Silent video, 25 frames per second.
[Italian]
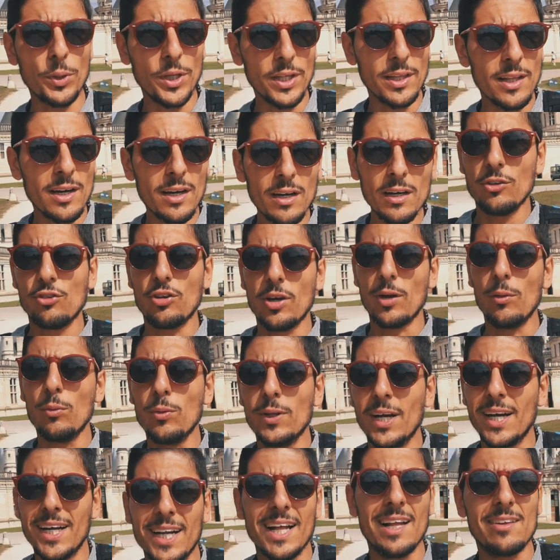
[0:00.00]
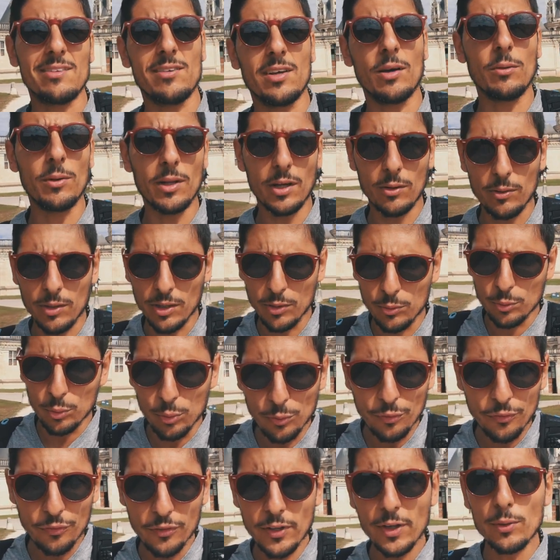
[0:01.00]
guida, c'è una classica quella con le
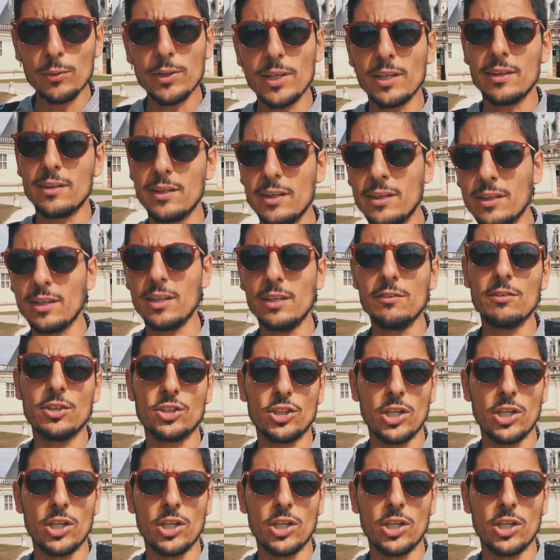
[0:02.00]
cuffie, un'alternativa